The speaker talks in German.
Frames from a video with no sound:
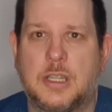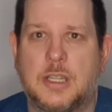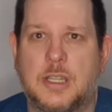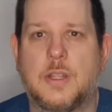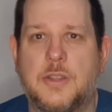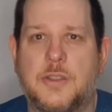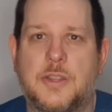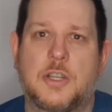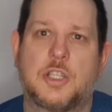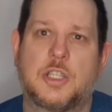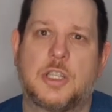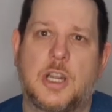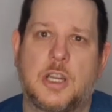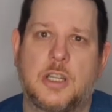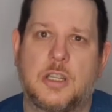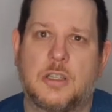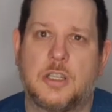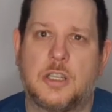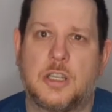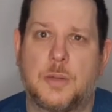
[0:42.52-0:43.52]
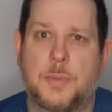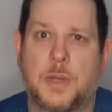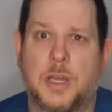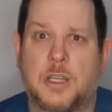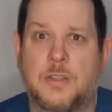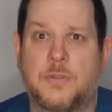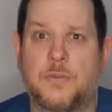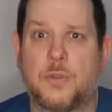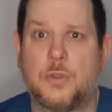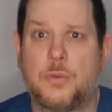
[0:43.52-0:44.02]
Ist ein Stadion in der
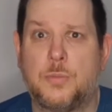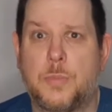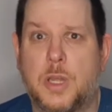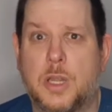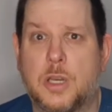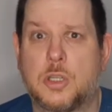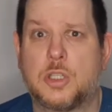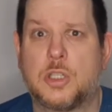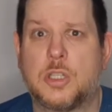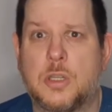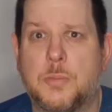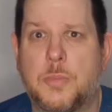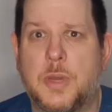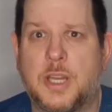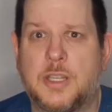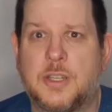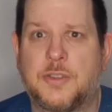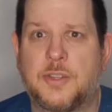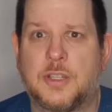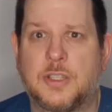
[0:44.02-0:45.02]
baden-württembergischen Gemeinde